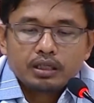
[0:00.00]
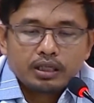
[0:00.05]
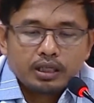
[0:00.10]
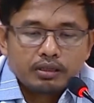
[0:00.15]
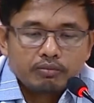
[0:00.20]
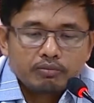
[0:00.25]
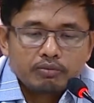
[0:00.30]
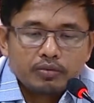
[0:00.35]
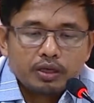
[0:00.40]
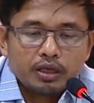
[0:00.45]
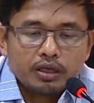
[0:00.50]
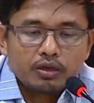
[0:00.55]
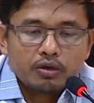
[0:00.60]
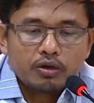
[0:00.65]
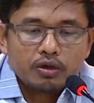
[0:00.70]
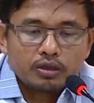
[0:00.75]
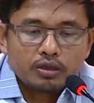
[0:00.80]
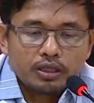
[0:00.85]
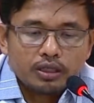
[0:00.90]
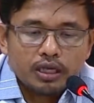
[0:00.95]
tim
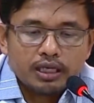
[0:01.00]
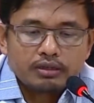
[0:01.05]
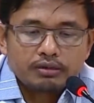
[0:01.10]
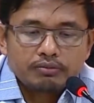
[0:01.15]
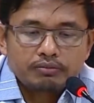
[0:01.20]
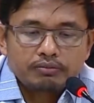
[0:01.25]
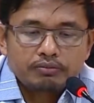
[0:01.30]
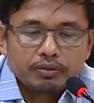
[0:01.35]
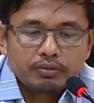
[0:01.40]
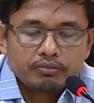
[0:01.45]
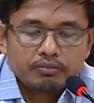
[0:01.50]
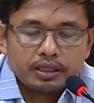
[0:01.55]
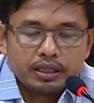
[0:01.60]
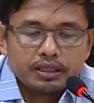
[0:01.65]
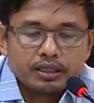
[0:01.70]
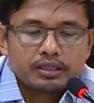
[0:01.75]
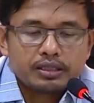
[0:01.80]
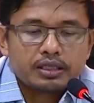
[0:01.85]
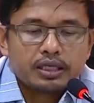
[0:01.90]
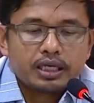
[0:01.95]
kedokteran
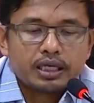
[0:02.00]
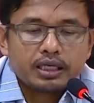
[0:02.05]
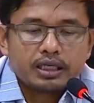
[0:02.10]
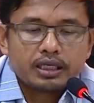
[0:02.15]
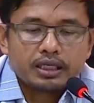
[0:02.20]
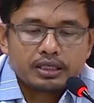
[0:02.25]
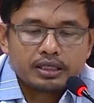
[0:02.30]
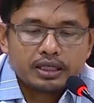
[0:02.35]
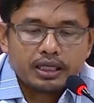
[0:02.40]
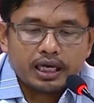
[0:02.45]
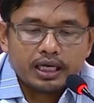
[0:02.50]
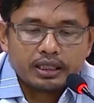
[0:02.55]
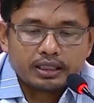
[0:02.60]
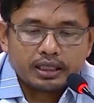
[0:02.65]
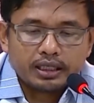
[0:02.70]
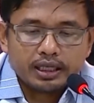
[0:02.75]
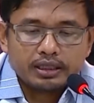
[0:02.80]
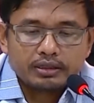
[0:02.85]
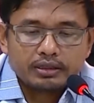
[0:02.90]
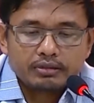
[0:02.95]
pemeriksa
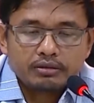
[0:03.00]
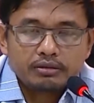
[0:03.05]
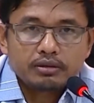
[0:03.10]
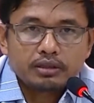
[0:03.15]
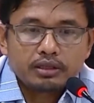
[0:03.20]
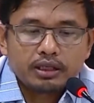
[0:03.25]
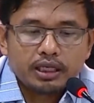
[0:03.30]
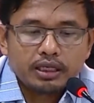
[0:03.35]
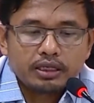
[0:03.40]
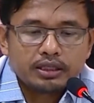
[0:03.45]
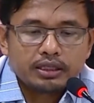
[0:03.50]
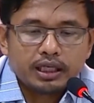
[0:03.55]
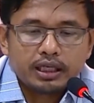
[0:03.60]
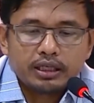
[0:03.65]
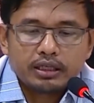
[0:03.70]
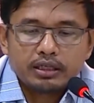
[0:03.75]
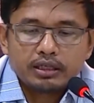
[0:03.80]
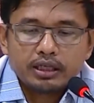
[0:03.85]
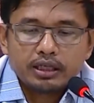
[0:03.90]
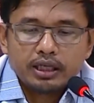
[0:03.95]
kesehatan ya
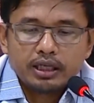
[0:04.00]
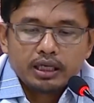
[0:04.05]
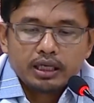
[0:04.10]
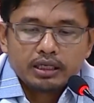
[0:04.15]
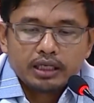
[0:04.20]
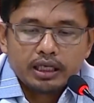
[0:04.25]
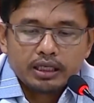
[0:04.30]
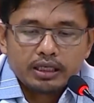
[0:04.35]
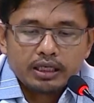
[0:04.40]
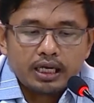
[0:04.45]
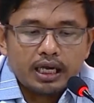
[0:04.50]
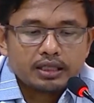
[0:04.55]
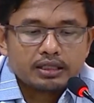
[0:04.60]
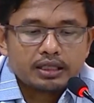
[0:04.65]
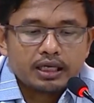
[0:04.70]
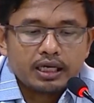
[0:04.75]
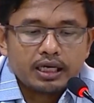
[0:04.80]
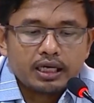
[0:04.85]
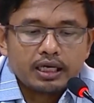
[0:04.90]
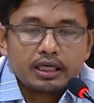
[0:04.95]
yang yang
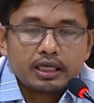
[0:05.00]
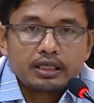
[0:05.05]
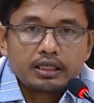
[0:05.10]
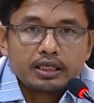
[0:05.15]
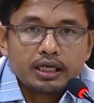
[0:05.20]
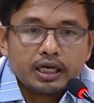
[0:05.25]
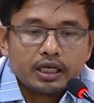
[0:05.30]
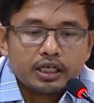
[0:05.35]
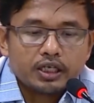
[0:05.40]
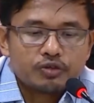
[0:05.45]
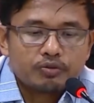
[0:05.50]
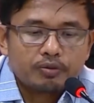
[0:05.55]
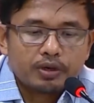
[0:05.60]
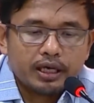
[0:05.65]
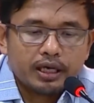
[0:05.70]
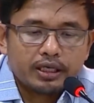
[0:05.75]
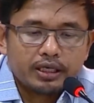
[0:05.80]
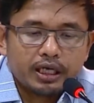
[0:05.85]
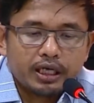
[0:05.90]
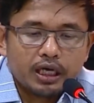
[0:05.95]
dilaksanakan di
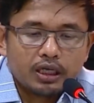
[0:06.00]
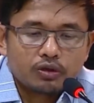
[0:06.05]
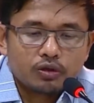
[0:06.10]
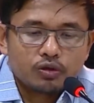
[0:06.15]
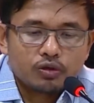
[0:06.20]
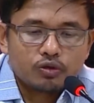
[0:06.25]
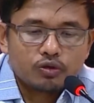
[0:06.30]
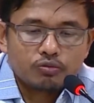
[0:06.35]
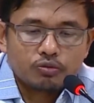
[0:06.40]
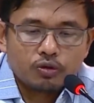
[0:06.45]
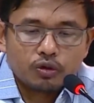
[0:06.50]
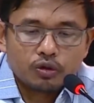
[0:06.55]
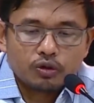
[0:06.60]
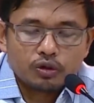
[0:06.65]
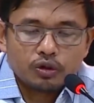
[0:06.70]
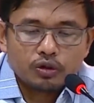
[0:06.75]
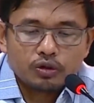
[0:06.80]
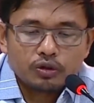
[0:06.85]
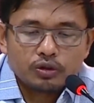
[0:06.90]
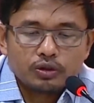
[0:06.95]
RSPAD Gatot
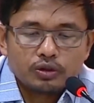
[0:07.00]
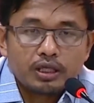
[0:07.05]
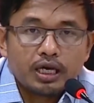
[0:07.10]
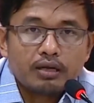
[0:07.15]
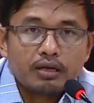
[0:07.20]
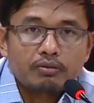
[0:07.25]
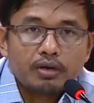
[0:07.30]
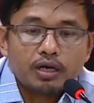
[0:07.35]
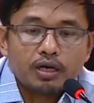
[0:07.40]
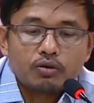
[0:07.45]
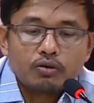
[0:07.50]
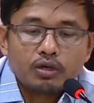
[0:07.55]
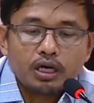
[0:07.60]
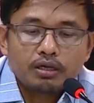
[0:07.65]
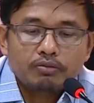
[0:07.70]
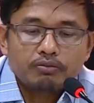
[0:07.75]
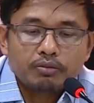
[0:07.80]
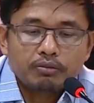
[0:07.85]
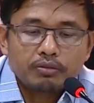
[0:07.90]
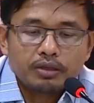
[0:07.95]
Subroto telah
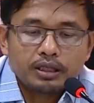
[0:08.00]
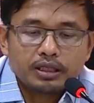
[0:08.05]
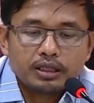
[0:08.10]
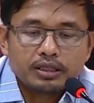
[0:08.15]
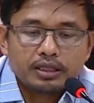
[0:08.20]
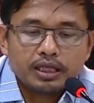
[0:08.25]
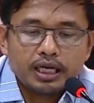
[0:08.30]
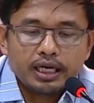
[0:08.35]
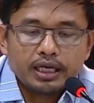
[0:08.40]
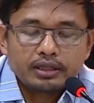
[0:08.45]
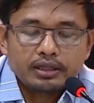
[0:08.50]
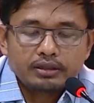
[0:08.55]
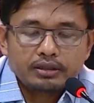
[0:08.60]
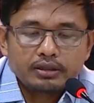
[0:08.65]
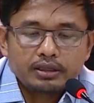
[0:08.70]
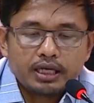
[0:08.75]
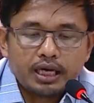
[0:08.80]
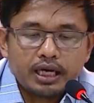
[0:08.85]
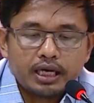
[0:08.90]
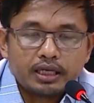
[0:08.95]
melakukan pemeriksaan
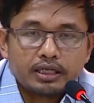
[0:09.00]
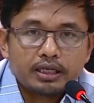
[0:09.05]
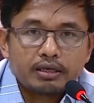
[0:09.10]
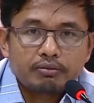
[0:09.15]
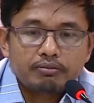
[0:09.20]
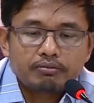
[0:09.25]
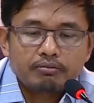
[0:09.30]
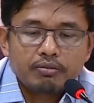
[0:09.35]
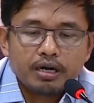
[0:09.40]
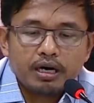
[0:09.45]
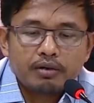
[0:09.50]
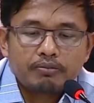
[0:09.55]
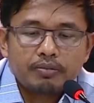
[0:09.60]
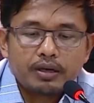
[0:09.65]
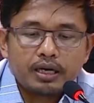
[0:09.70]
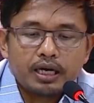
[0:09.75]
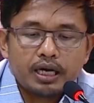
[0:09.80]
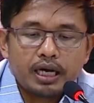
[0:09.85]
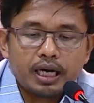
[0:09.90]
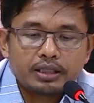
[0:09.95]
terhadap
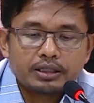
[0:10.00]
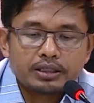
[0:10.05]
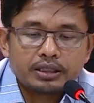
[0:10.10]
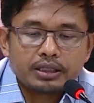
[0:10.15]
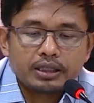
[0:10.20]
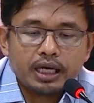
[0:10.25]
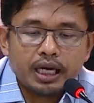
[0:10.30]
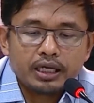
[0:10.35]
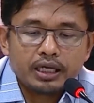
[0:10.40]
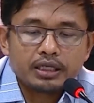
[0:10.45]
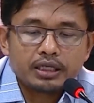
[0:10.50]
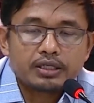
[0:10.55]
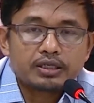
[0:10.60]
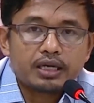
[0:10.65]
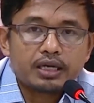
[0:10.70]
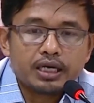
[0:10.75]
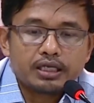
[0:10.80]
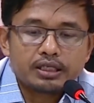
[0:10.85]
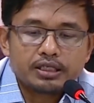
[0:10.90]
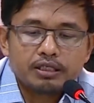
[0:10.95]
Bapak Haji Anis
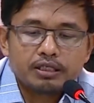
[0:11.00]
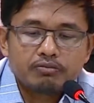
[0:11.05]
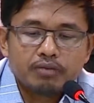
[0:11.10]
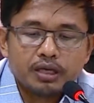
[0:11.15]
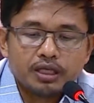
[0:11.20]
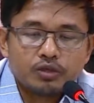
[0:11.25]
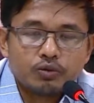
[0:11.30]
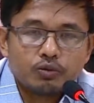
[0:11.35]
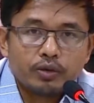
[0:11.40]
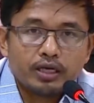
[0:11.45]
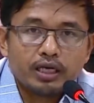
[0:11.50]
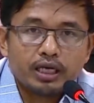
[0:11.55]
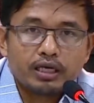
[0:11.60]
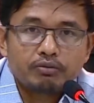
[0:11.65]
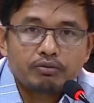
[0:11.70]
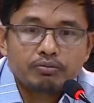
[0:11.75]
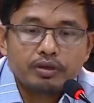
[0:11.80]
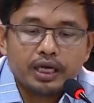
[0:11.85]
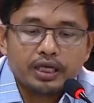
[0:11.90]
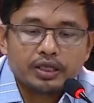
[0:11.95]
Rasid
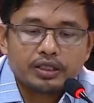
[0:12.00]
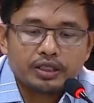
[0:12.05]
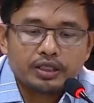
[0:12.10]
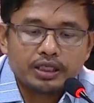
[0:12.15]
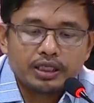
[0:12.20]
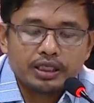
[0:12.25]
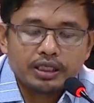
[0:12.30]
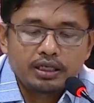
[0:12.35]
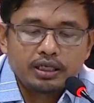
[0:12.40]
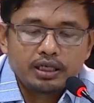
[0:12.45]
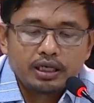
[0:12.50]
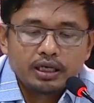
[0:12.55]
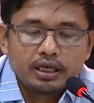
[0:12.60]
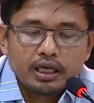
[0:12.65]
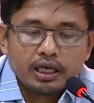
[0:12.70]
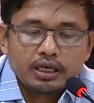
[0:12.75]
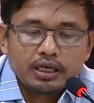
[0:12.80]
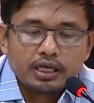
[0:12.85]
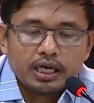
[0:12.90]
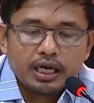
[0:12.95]
Baswedan PhD
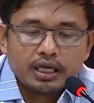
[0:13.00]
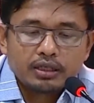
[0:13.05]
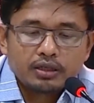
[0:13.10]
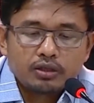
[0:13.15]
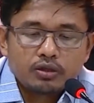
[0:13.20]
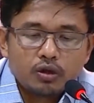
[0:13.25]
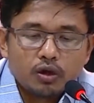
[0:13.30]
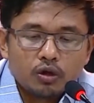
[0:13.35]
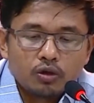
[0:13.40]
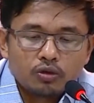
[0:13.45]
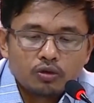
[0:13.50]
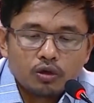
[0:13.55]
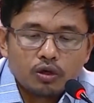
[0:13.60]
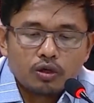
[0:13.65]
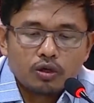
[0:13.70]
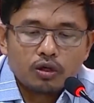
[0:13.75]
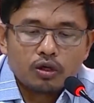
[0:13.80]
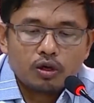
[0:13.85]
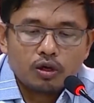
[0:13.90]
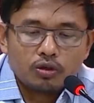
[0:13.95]
dan
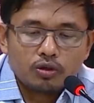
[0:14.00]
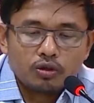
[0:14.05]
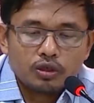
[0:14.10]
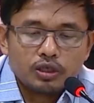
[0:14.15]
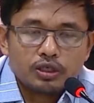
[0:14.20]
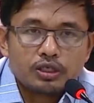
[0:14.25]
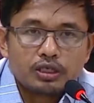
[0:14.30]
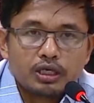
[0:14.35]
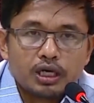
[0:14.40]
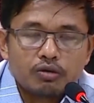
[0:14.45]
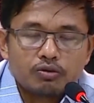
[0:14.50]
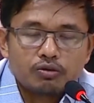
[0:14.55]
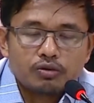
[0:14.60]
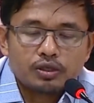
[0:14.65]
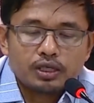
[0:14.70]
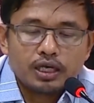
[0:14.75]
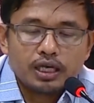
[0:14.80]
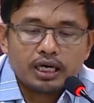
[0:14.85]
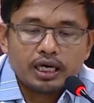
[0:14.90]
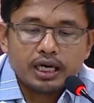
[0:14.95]
Dr. Honoris
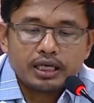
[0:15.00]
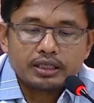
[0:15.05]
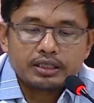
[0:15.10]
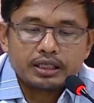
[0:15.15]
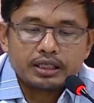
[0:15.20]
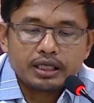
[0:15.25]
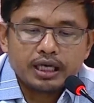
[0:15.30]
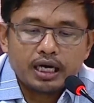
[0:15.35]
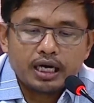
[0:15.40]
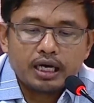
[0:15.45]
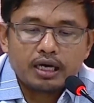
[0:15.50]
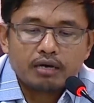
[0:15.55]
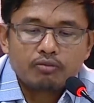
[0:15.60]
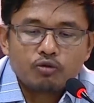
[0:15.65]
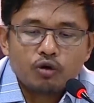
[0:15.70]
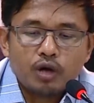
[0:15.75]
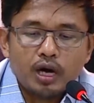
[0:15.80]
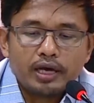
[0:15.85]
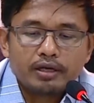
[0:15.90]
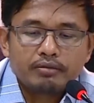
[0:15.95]
Causa Haji A.
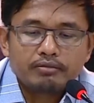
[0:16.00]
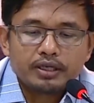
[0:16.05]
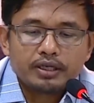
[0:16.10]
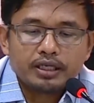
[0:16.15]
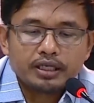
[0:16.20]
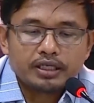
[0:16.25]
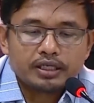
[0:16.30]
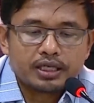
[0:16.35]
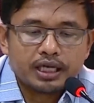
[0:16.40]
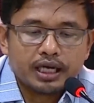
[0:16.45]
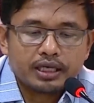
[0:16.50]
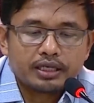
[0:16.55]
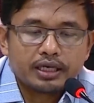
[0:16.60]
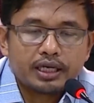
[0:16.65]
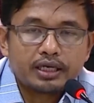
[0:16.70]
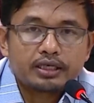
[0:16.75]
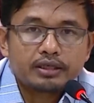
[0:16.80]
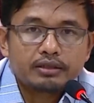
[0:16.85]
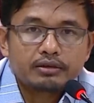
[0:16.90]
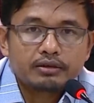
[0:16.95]
Muhaimin
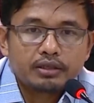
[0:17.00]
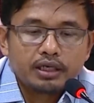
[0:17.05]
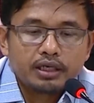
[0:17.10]
Iskandar.